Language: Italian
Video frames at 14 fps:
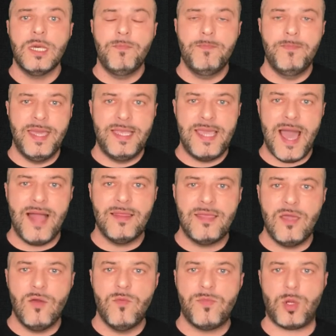
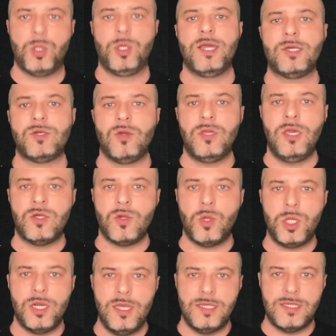mediante un processo di
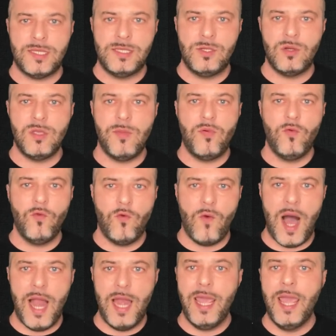socializzazione
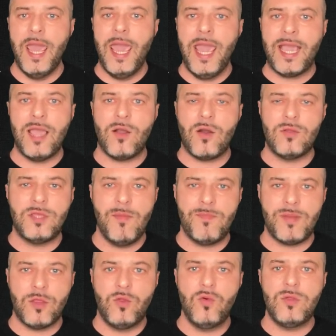puntuale e che
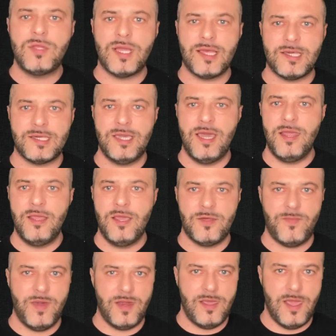contempla tutta una serie di
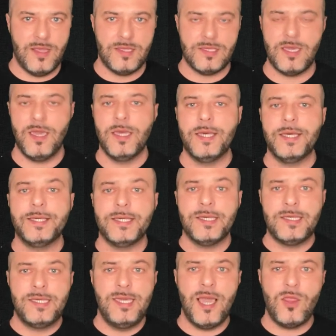esperienze,
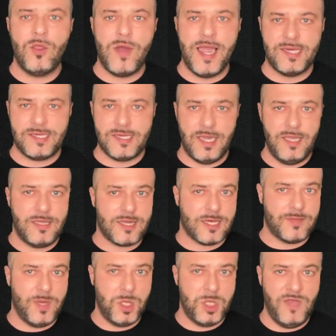siano esse
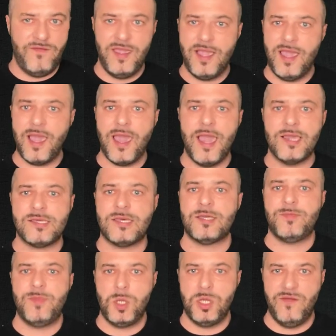intraspecifiche che
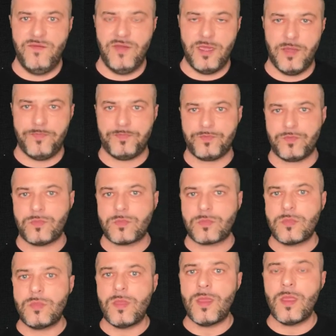extraspecifiche.
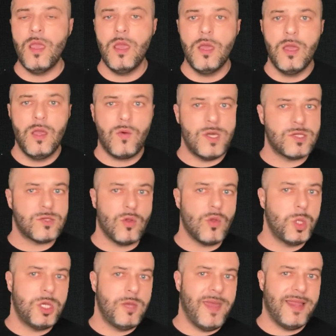Questo
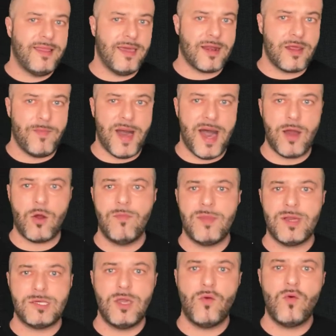non ci mette al riparo,
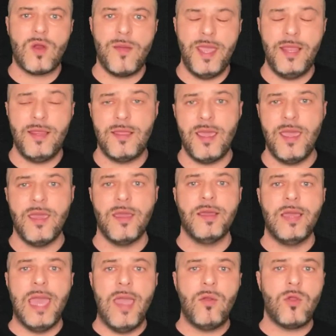ma sicuramente
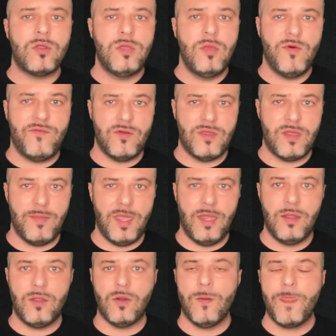è un ottimo
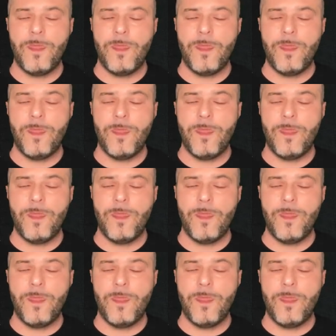fondamento.